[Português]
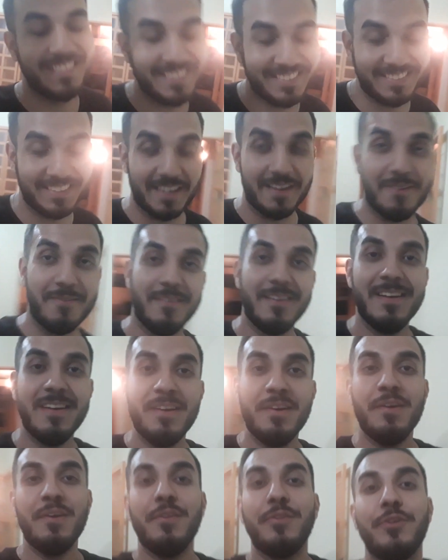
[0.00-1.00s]
então
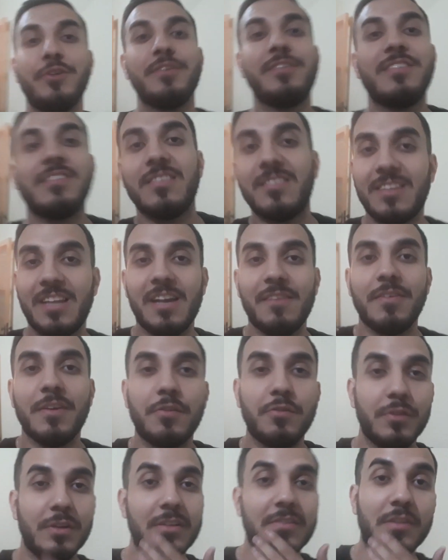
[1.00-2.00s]
todas as
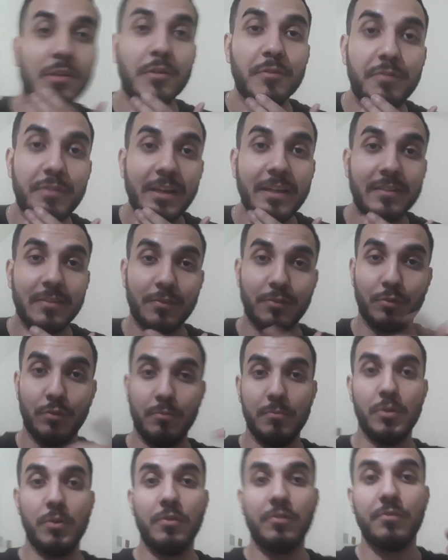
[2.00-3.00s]
gravações são feitas com o meu